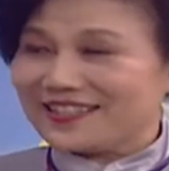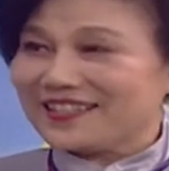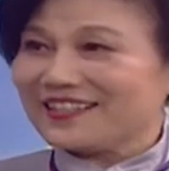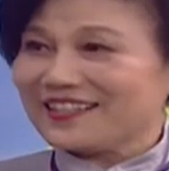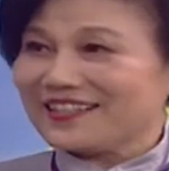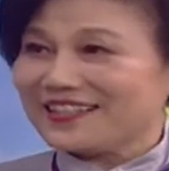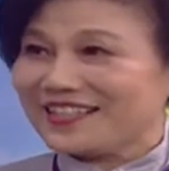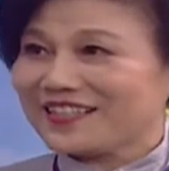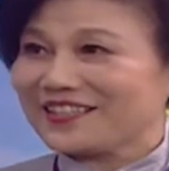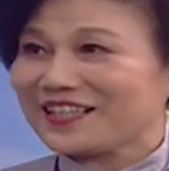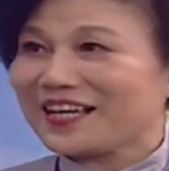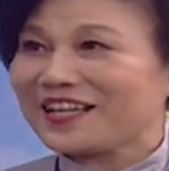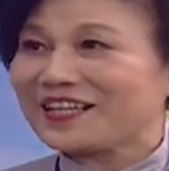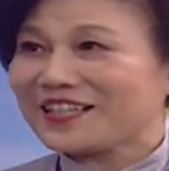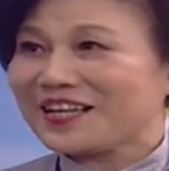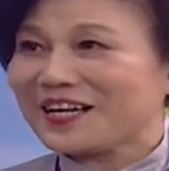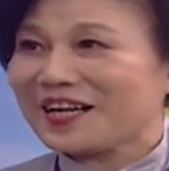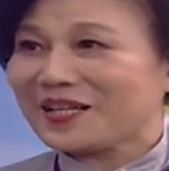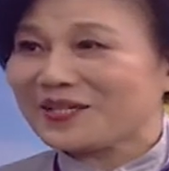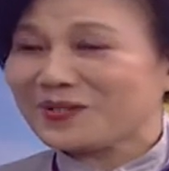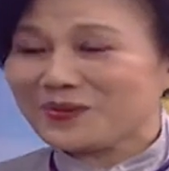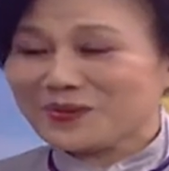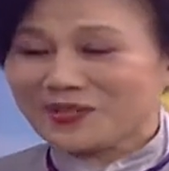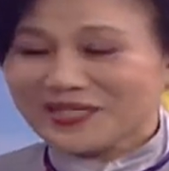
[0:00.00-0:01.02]
简单的
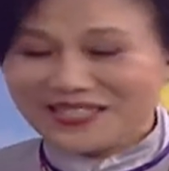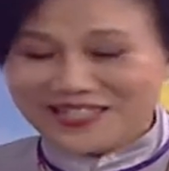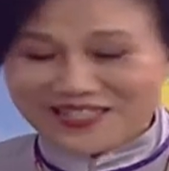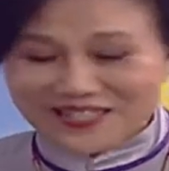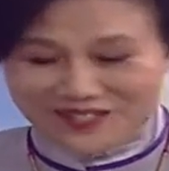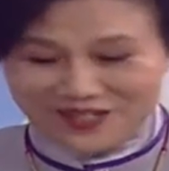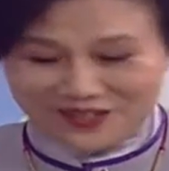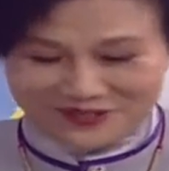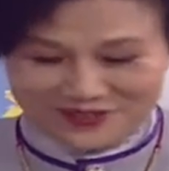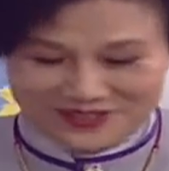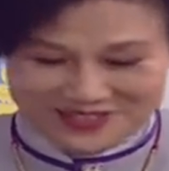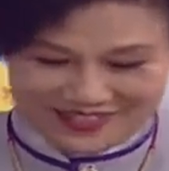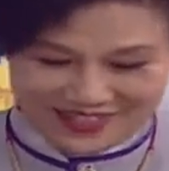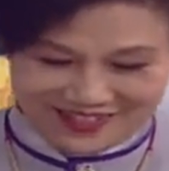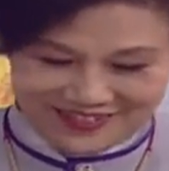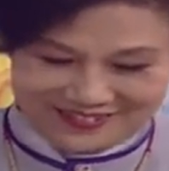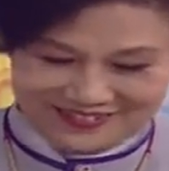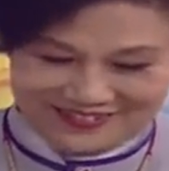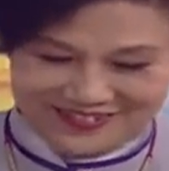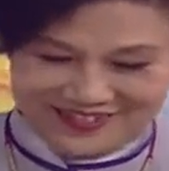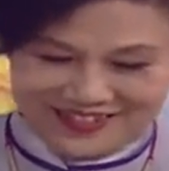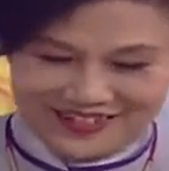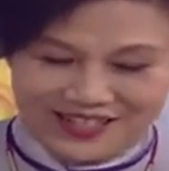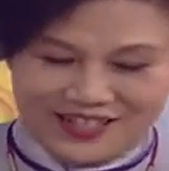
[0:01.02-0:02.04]
来做介绍一下
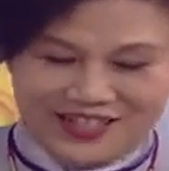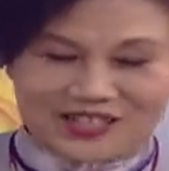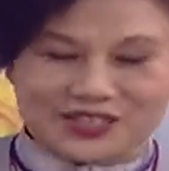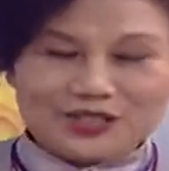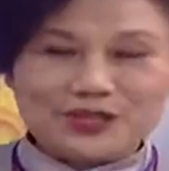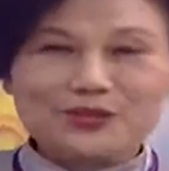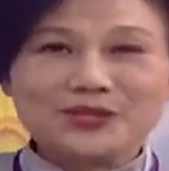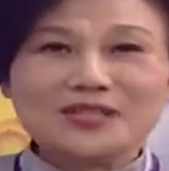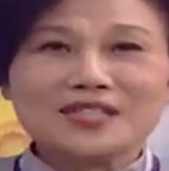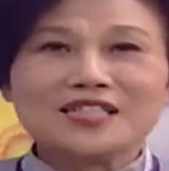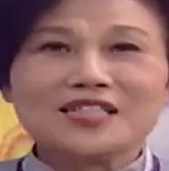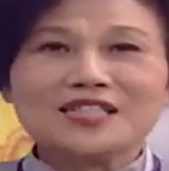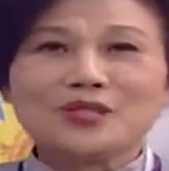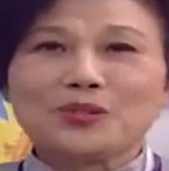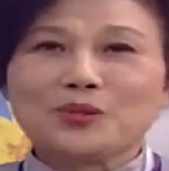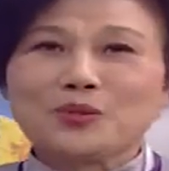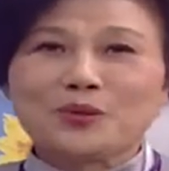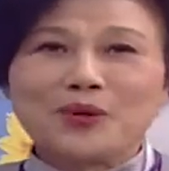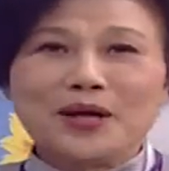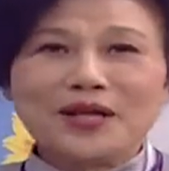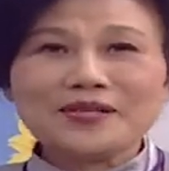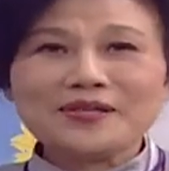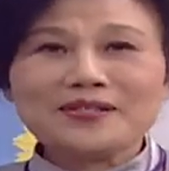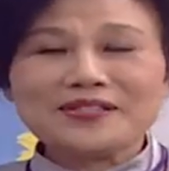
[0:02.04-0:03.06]
啊，就是有
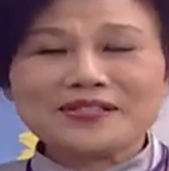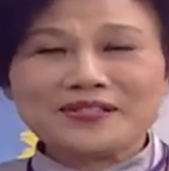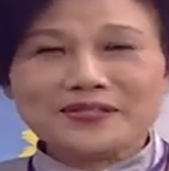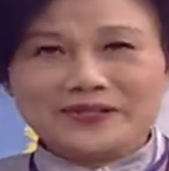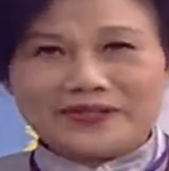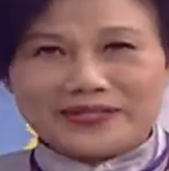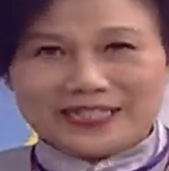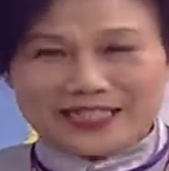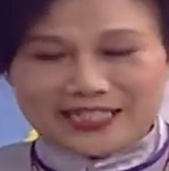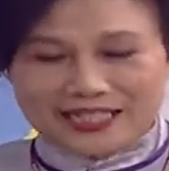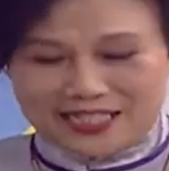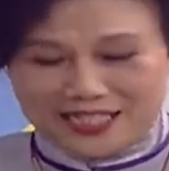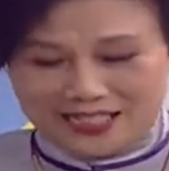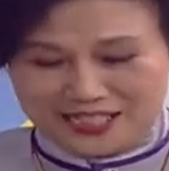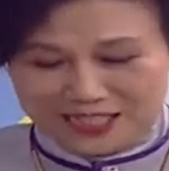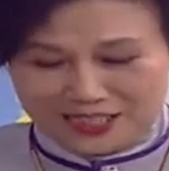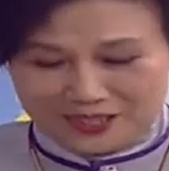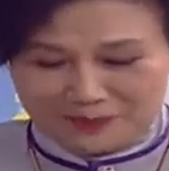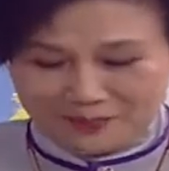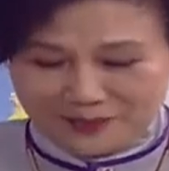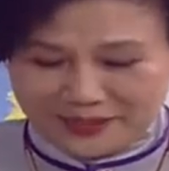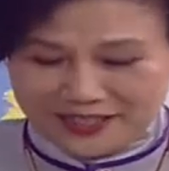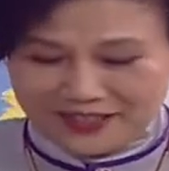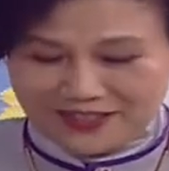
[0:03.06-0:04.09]
关于血液的
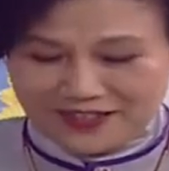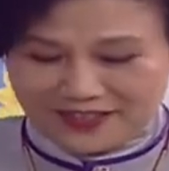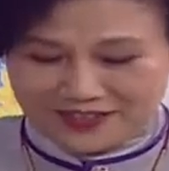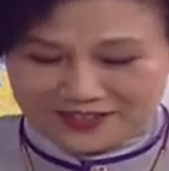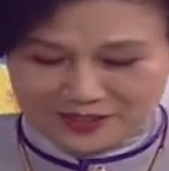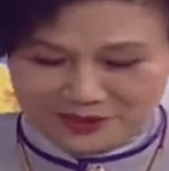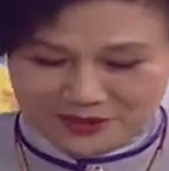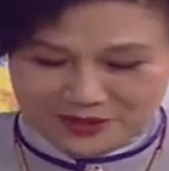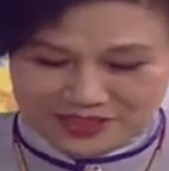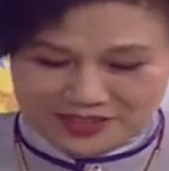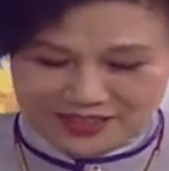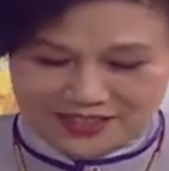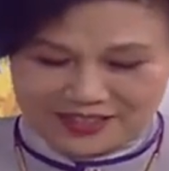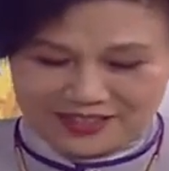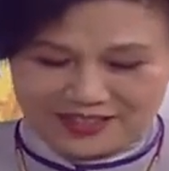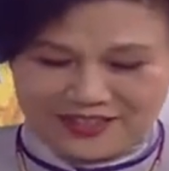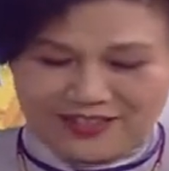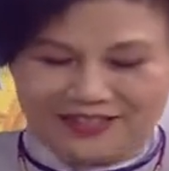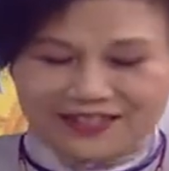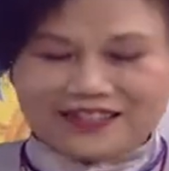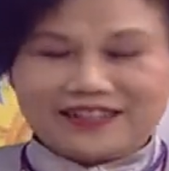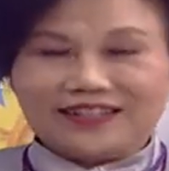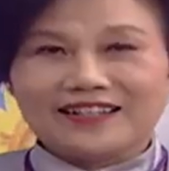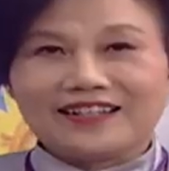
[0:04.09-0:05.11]
疾病啊，就是
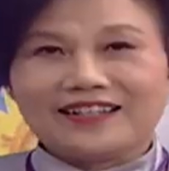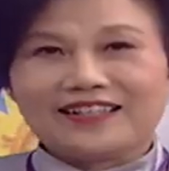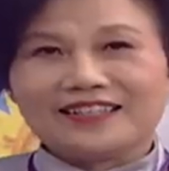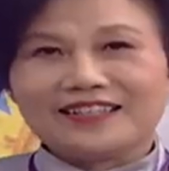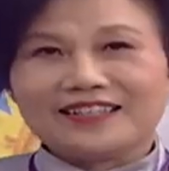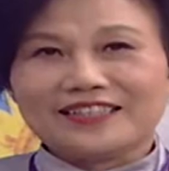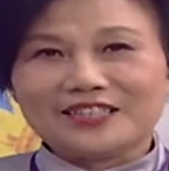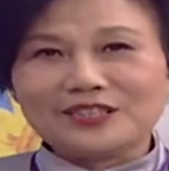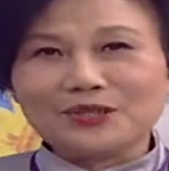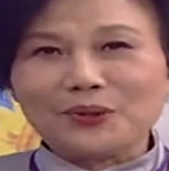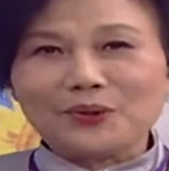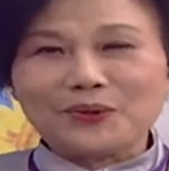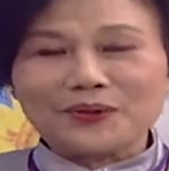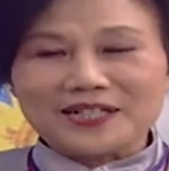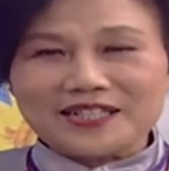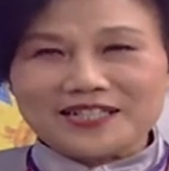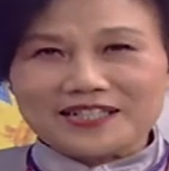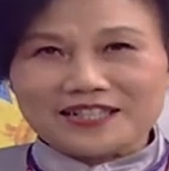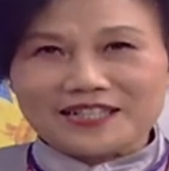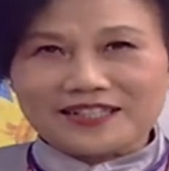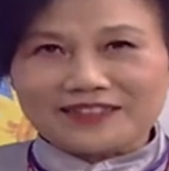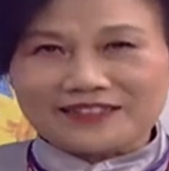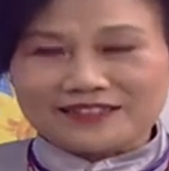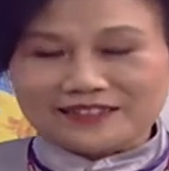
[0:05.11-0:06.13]
呃儿童跟
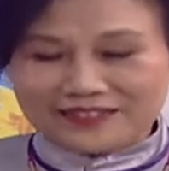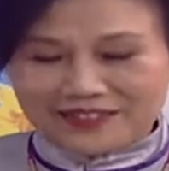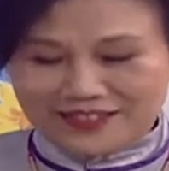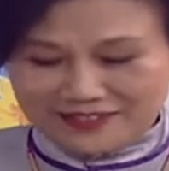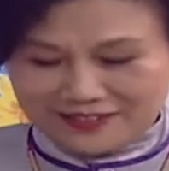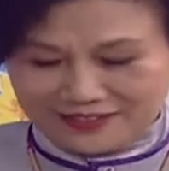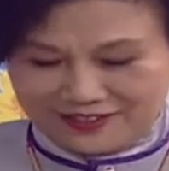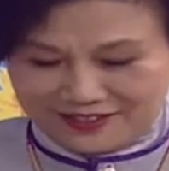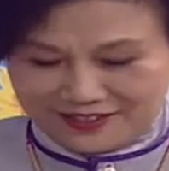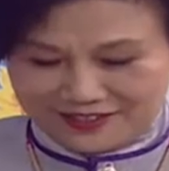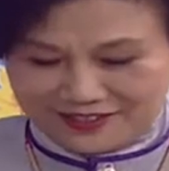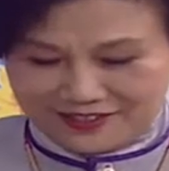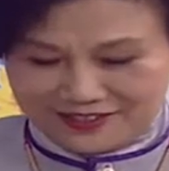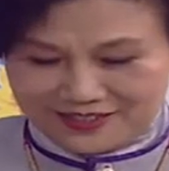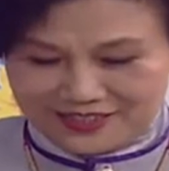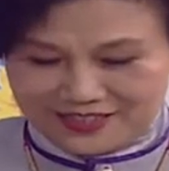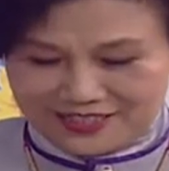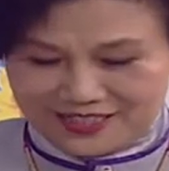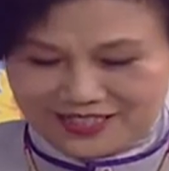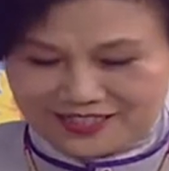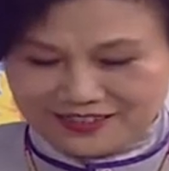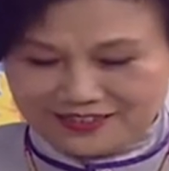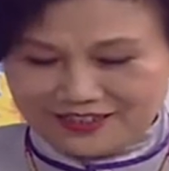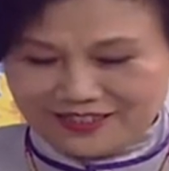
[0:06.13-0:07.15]
成人的
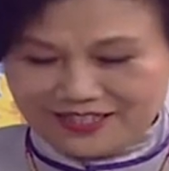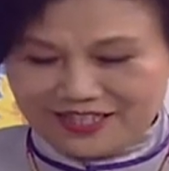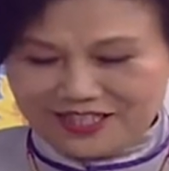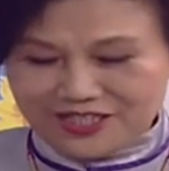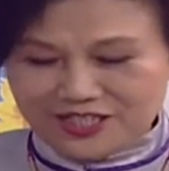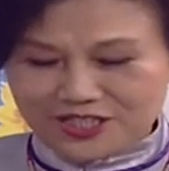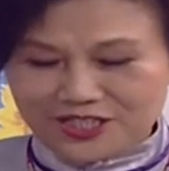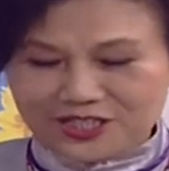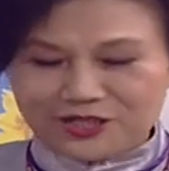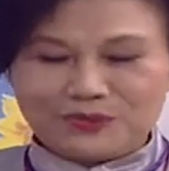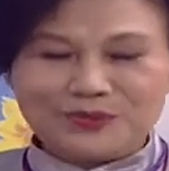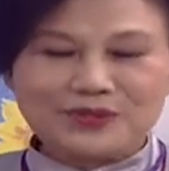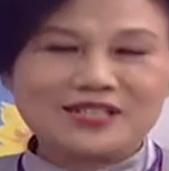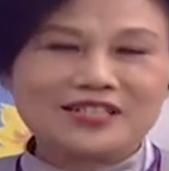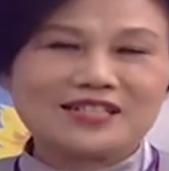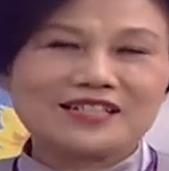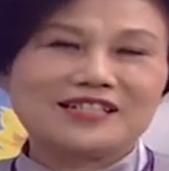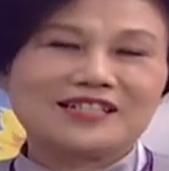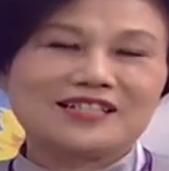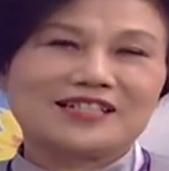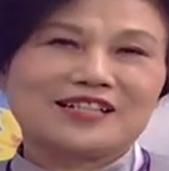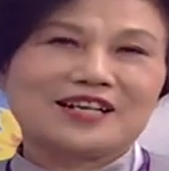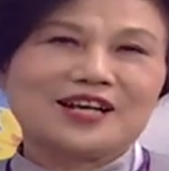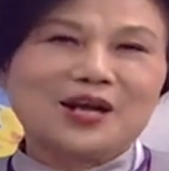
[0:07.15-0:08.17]
先天性或者
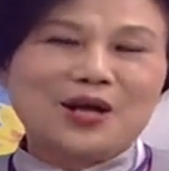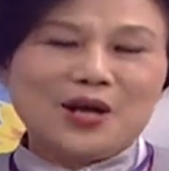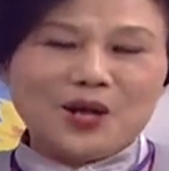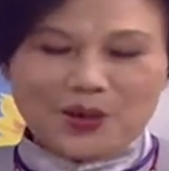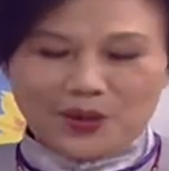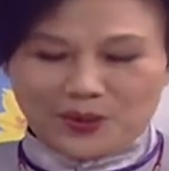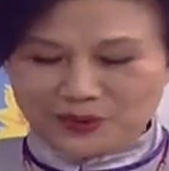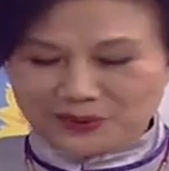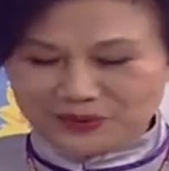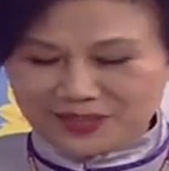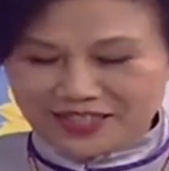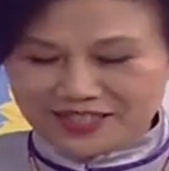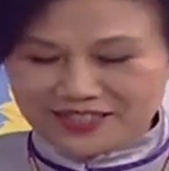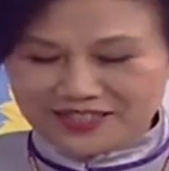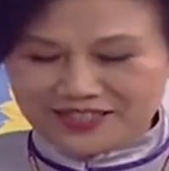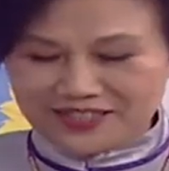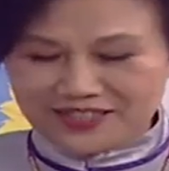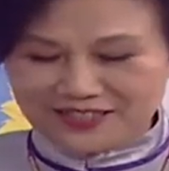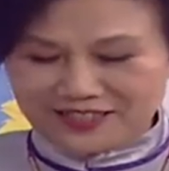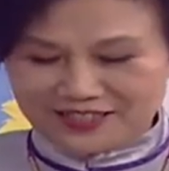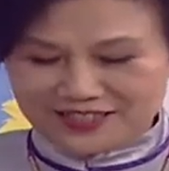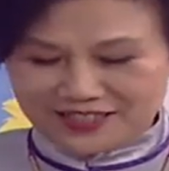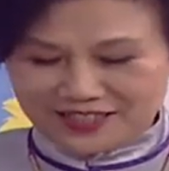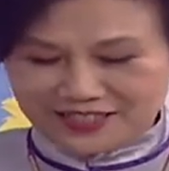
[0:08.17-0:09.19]
是。后天
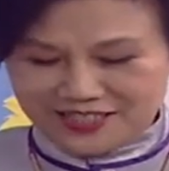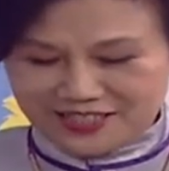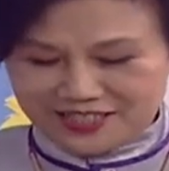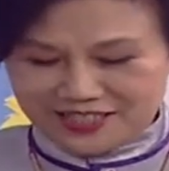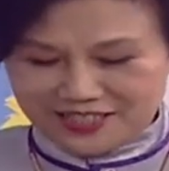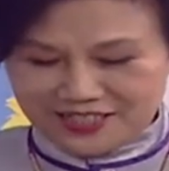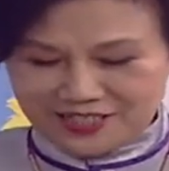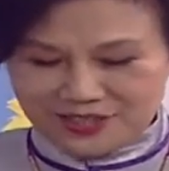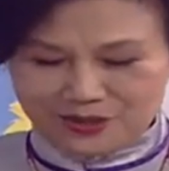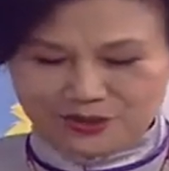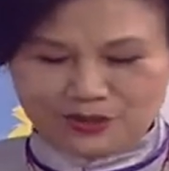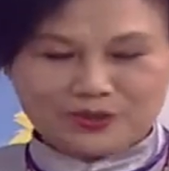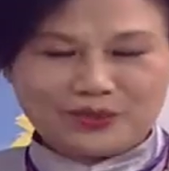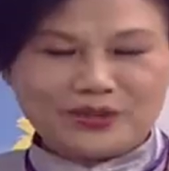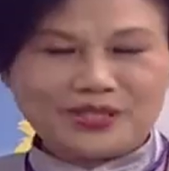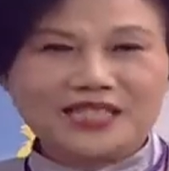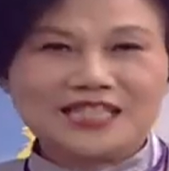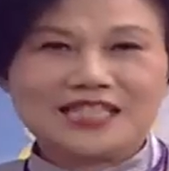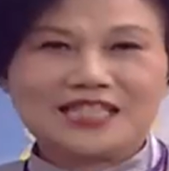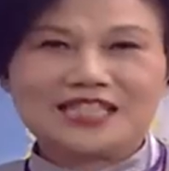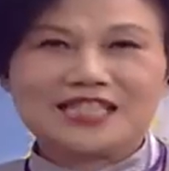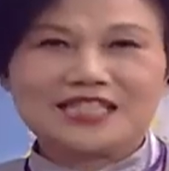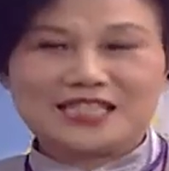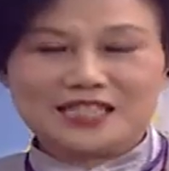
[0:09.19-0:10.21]
性的这个血
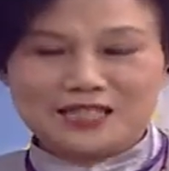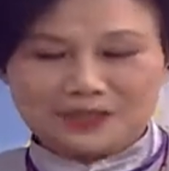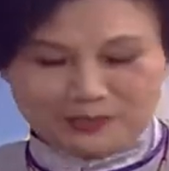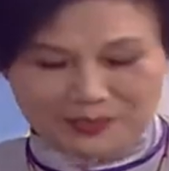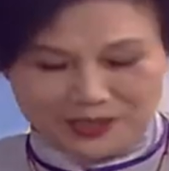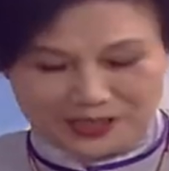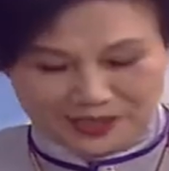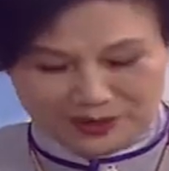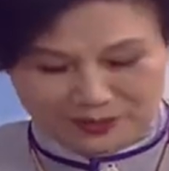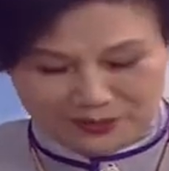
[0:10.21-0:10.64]
液疾病的